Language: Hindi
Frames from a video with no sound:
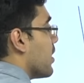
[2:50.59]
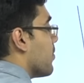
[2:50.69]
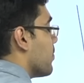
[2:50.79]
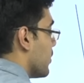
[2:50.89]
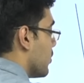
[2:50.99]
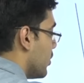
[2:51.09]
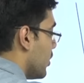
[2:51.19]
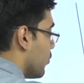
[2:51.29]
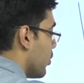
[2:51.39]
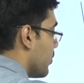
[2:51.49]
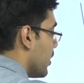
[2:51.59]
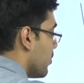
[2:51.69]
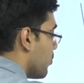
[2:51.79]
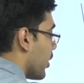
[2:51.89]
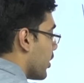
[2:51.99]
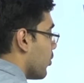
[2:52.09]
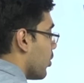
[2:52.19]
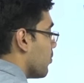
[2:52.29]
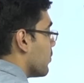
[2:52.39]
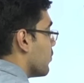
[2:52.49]
है तो दिस वुड बी इन पॉइंट
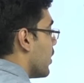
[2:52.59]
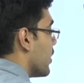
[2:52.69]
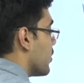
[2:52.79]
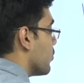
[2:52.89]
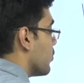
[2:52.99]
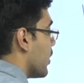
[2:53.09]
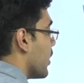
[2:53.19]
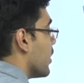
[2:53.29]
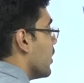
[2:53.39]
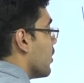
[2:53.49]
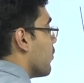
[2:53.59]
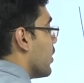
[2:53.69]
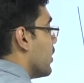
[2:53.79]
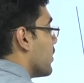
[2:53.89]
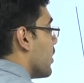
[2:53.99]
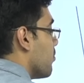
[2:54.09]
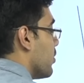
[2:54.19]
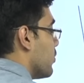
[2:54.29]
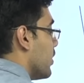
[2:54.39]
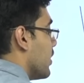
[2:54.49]
फॉर्म वन टू थ्री विद
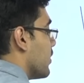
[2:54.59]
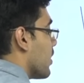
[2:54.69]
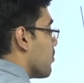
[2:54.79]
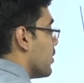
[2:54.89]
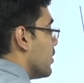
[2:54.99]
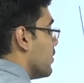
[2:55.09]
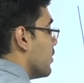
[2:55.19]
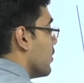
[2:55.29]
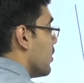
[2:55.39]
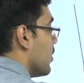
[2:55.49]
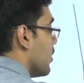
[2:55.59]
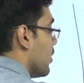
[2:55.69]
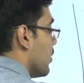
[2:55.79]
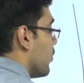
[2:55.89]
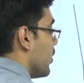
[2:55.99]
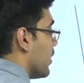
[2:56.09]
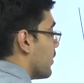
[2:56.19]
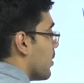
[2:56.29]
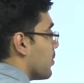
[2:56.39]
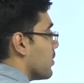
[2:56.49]
एग्जाम्पल्स विद एग्जाम्पल्स विद
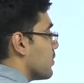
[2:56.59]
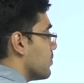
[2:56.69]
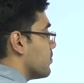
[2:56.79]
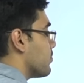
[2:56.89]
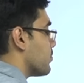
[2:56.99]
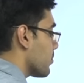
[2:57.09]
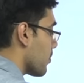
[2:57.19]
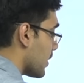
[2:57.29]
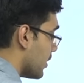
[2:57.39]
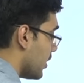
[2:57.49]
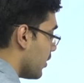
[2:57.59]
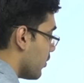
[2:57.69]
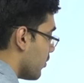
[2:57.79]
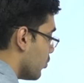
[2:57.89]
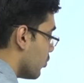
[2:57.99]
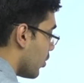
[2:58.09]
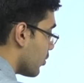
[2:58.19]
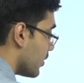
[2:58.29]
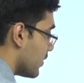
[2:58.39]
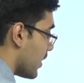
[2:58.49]
एग्जाम्पल्स देन वी विल मूव ऑन
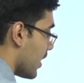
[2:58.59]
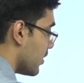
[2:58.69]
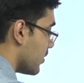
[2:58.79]
टू दैल